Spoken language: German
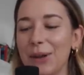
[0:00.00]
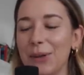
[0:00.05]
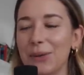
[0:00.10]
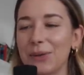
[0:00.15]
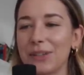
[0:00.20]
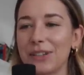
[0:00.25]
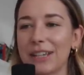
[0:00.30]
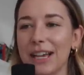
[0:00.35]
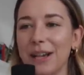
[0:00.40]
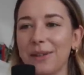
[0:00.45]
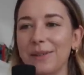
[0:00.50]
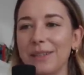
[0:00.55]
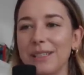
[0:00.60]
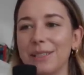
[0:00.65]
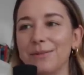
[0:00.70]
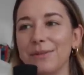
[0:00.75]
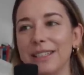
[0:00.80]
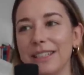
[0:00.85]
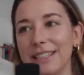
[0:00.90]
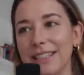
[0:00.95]
und
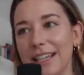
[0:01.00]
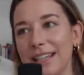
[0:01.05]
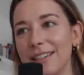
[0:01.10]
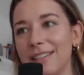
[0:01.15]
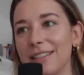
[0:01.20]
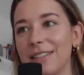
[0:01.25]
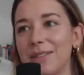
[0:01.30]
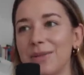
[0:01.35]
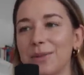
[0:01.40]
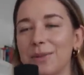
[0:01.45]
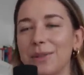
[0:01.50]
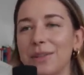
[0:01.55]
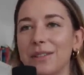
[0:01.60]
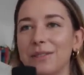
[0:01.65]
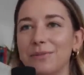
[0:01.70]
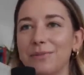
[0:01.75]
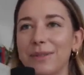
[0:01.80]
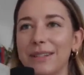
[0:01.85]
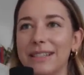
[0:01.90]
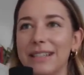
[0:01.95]
arbeite mich dann so
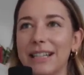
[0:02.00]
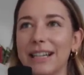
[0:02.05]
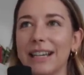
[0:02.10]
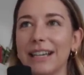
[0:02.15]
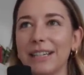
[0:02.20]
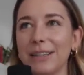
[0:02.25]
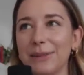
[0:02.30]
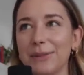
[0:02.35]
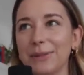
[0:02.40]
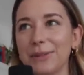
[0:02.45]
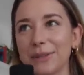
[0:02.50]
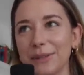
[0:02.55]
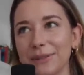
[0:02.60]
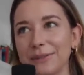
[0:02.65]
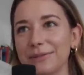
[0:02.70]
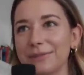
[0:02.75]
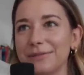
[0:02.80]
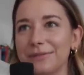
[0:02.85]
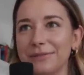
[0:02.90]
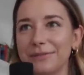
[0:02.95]
ein bisschen
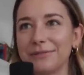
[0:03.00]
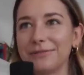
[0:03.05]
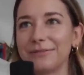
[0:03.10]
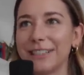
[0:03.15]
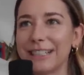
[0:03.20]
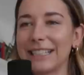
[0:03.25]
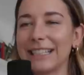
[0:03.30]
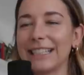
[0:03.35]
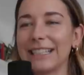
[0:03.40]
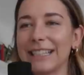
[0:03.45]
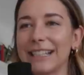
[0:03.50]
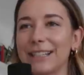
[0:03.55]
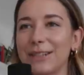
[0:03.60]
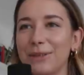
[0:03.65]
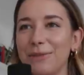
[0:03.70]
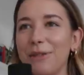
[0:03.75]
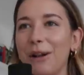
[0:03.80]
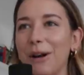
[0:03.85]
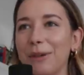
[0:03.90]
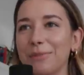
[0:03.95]
Richtung was ich jetzt
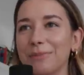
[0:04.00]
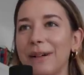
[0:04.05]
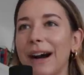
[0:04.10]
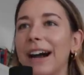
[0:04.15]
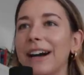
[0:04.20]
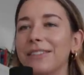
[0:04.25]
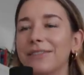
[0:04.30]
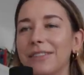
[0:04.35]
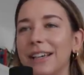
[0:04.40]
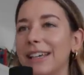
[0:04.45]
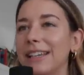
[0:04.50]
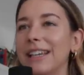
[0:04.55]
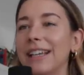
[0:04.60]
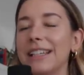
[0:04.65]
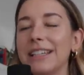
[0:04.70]
überhaupt machen werde.